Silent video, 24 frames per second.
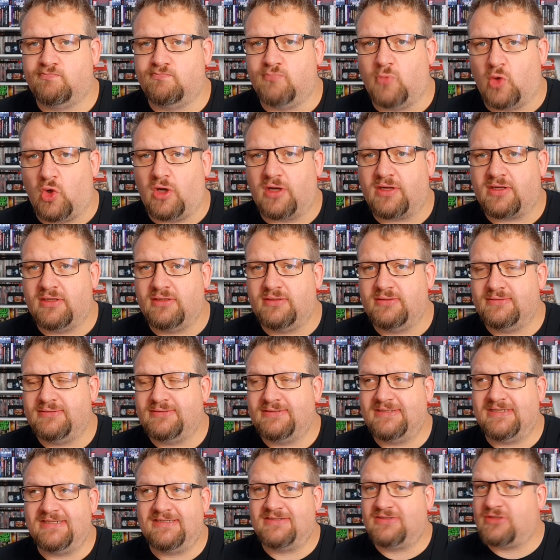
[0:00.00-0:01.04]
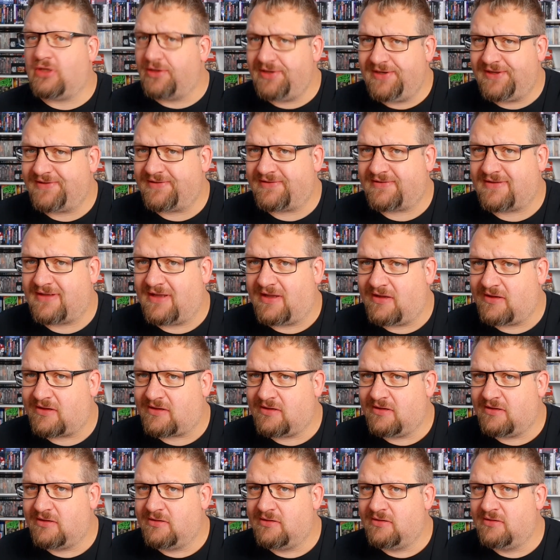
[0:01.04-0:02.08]
Morgen, den
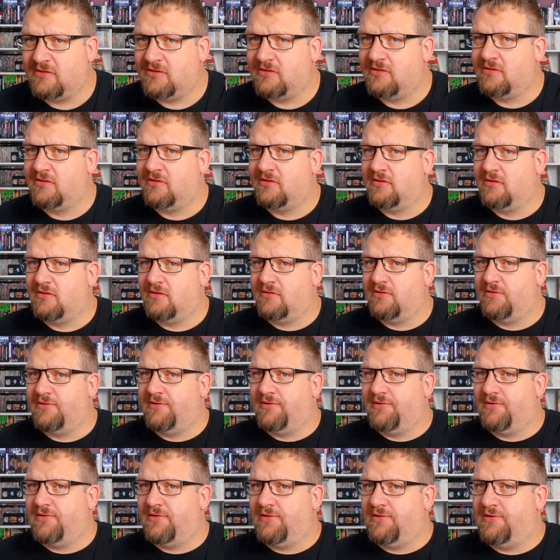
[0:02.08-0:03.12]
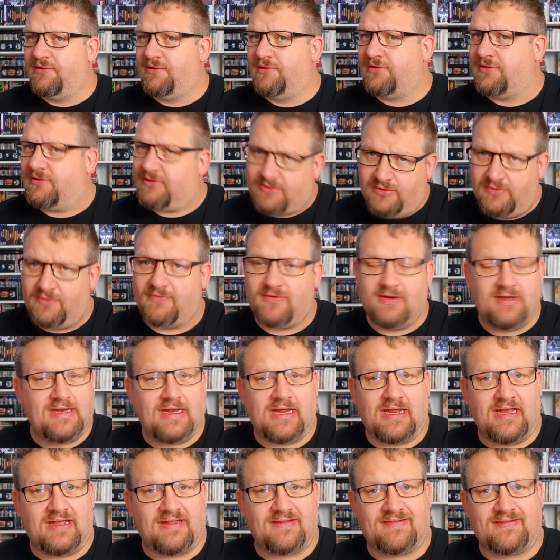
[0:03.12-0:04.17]
Donnerstag. Das dürfte
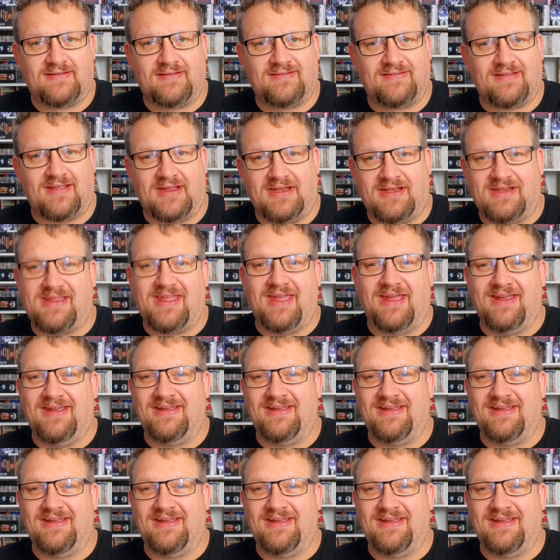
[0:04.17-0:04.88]
der erste sein.